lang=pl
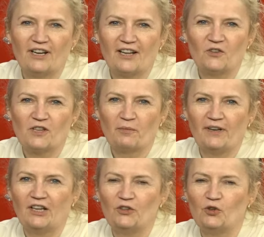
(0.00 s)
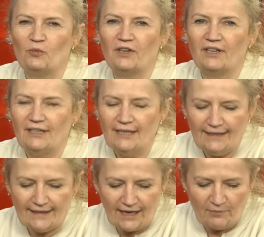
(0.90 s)
na Radio ZPL, na YouTubie
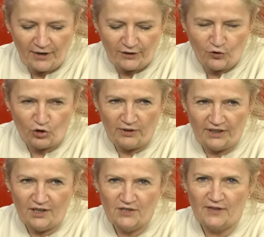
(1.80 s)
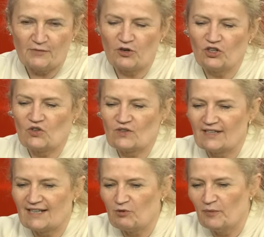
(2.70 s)
i na platformie X, więc proszę
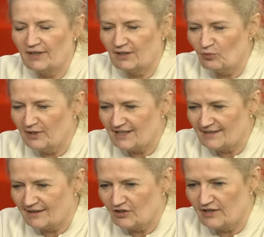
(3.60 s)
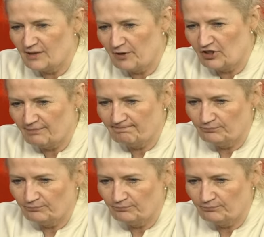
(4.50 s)
zostać z nami. Beata Lubecka, serdecznie zapraszam.